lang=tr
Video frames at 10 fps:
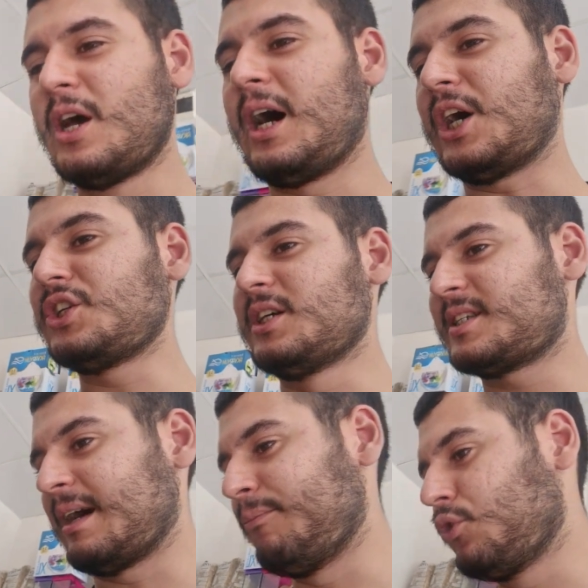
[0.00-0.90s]
Hacı
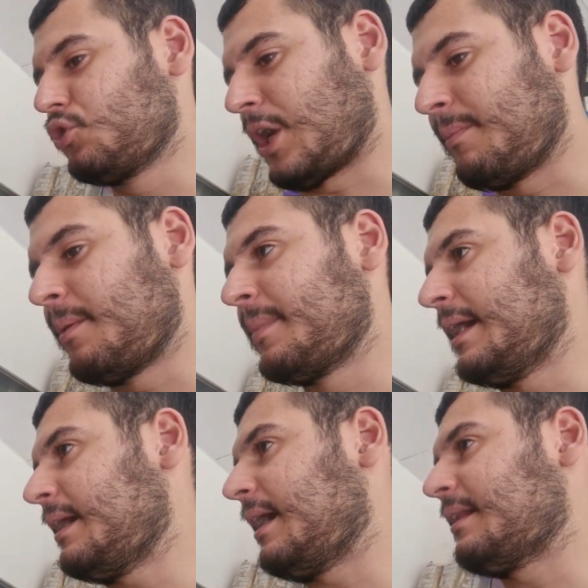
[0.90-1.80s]
sen bunu
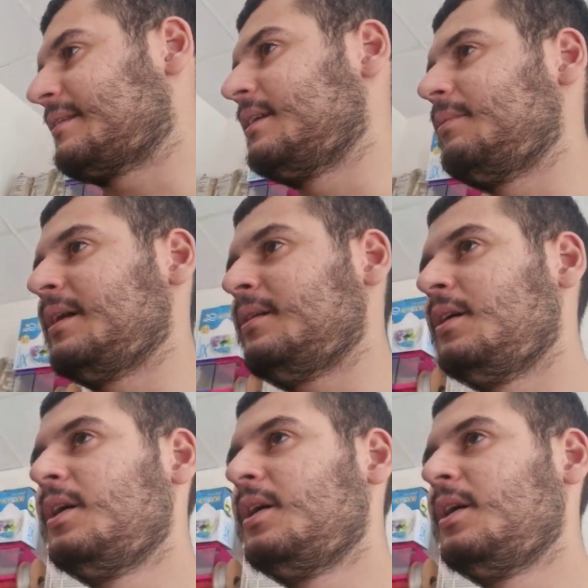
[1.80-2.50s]
tamamla. Altını ben